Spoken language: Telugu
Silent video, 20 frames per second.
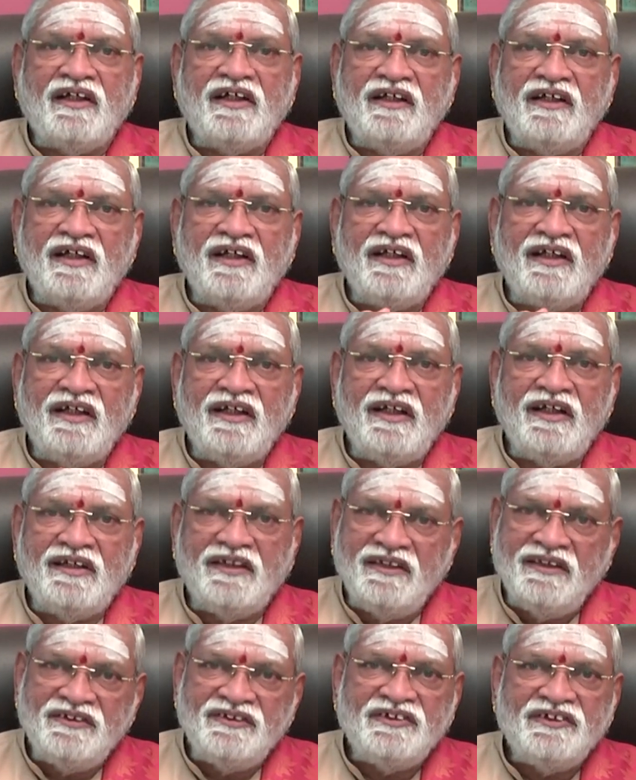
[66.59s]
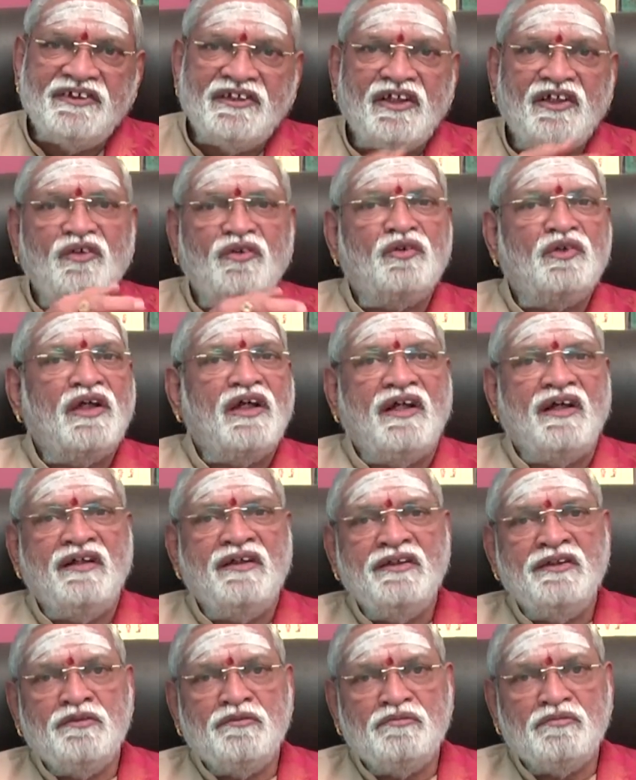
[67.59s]
రకరకాల ఈ సీజన్లో కూడా
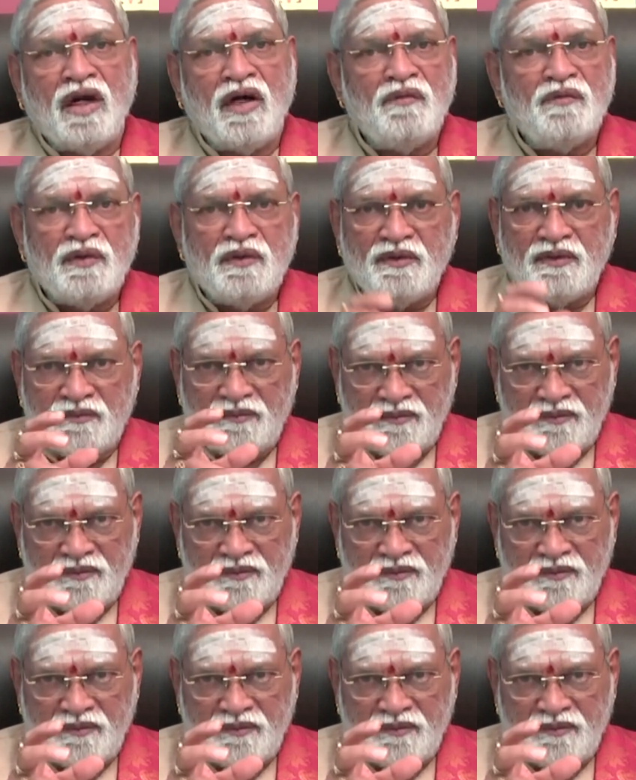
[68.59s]
మామిడి